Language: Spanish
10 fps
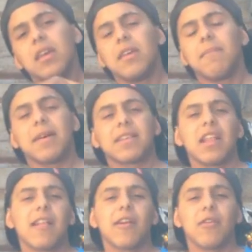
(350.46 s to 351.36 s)
y pase
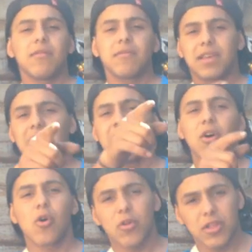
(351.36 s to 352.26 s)
eléctrico, que hay
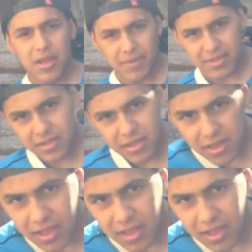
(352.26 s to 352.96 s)
otro día más